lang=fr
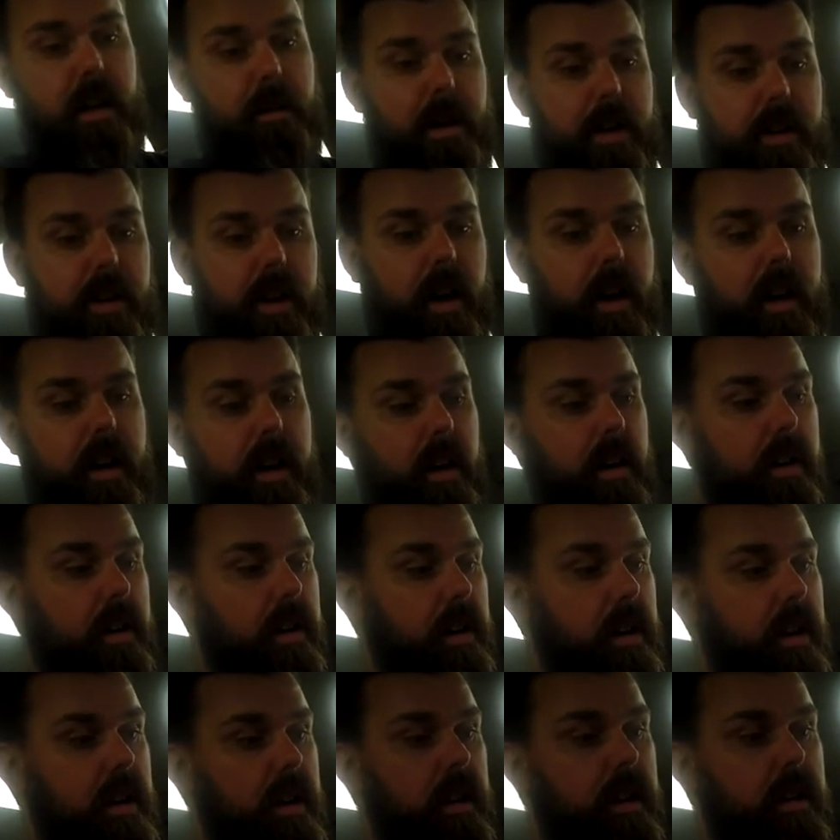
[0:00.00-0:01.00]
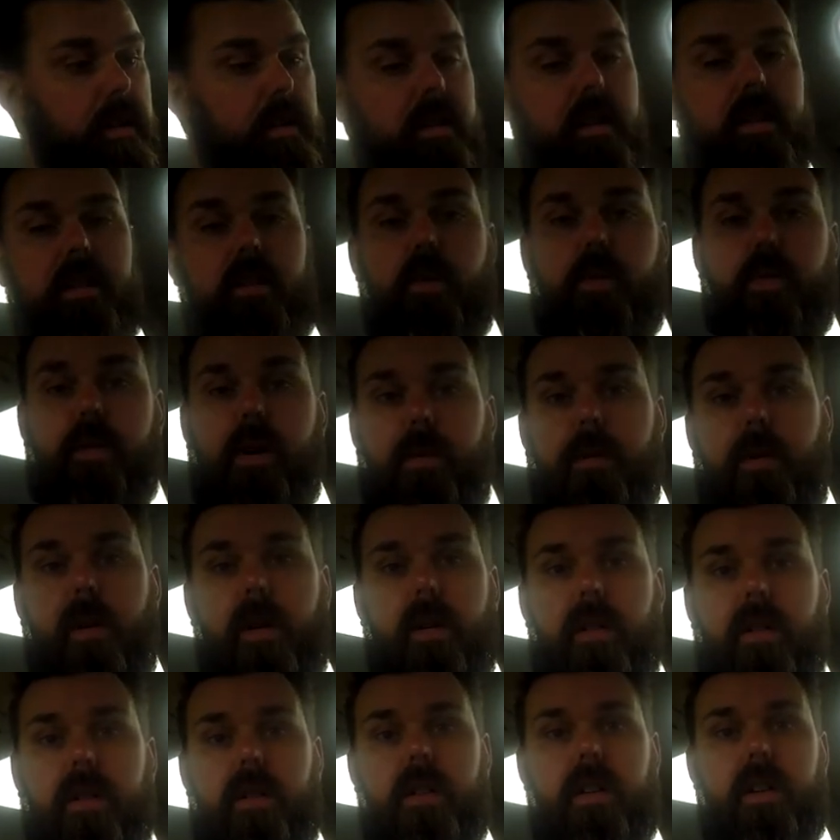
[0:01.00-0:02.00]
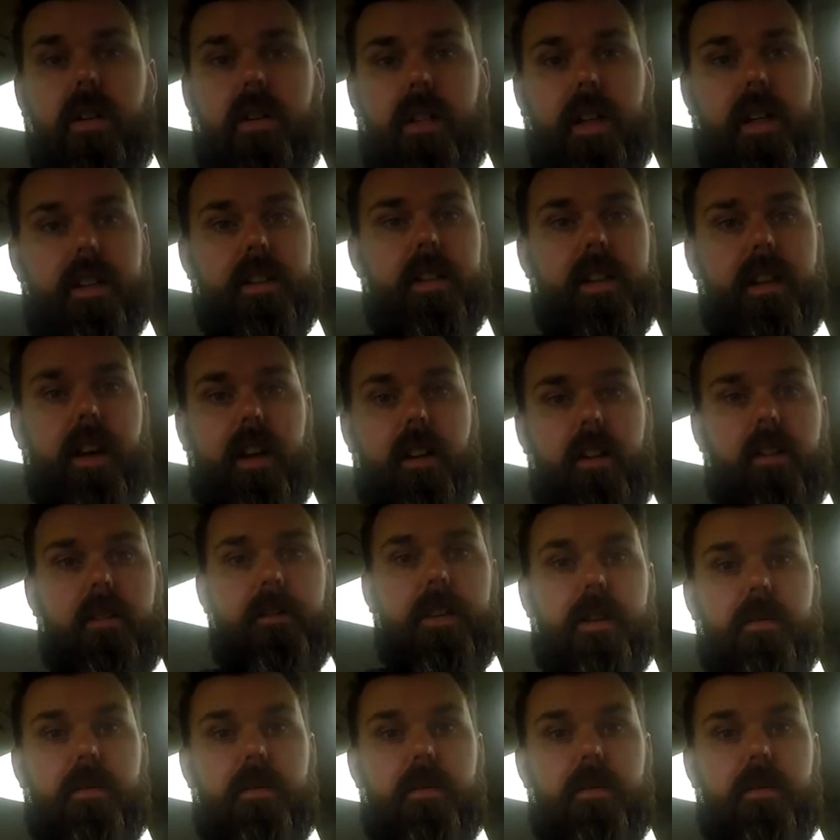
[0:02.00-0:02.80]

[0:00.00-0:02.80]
la marche arrière, t'étais au point mort t'accélérer dans le